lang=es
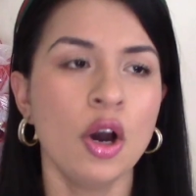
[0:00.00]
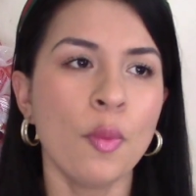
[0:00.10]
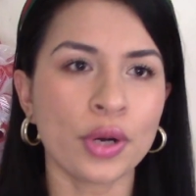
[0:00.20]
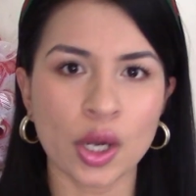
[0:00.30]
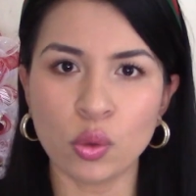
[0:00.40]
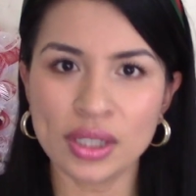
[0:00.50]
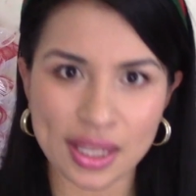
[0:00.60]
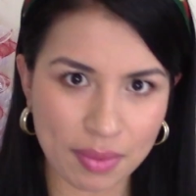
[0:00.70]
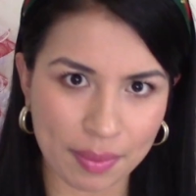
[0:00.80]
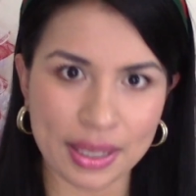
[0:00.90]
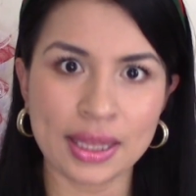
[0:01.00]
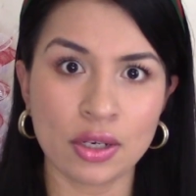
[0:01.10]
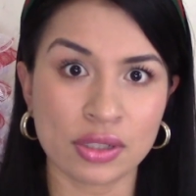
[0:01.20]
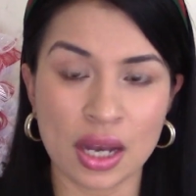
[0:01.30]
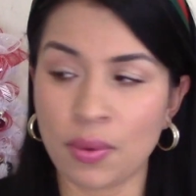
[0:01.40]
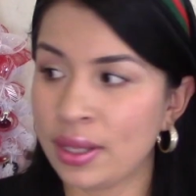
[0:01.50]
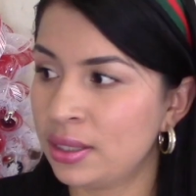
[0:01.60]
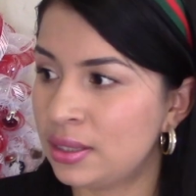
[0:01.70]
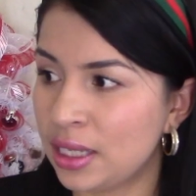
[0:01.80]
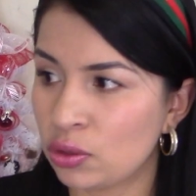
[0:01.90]
Porque últimamente los
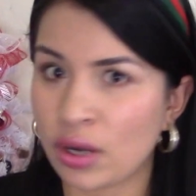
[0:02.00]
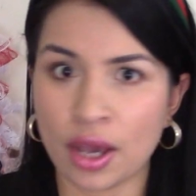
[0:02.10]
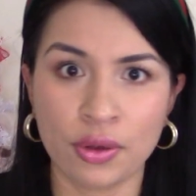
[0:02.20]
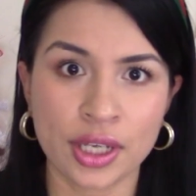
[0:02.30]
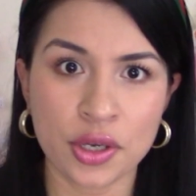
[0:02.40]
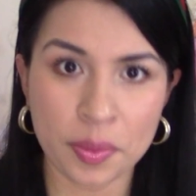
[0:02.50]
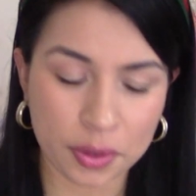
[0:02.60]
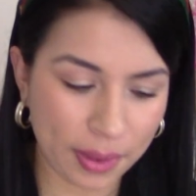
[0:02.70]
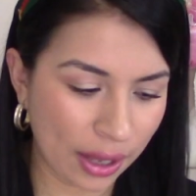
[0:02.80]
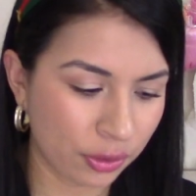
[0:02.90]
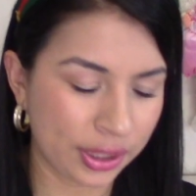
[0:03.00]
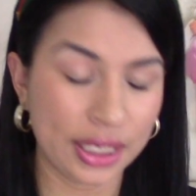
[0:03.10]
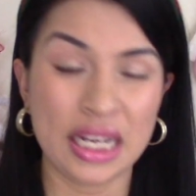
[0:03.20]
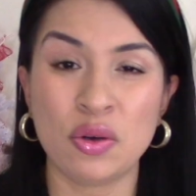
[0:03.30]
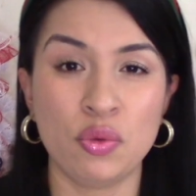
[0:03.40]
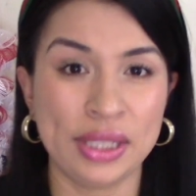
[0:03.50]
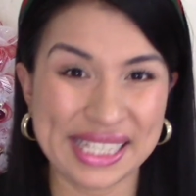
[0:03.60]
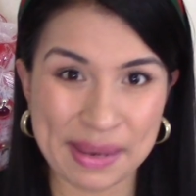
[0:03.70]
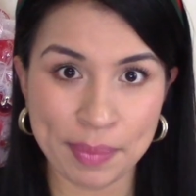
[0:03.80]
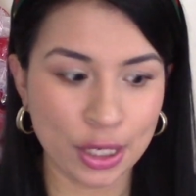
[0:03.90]
aguas de tocador que yo he probado tienen un
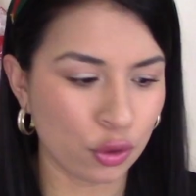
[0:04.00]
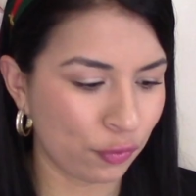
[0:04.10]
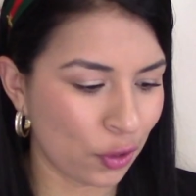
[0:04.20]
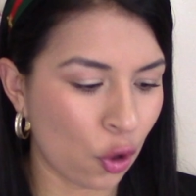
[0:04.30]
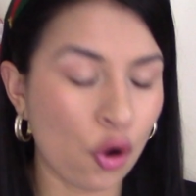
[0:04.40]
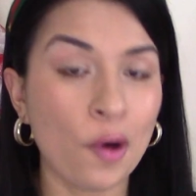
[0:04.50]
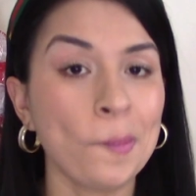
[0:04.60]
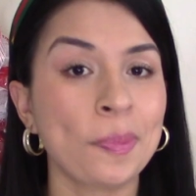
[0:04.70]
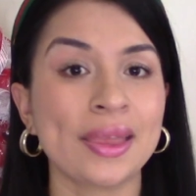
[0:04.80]
desempeño flojo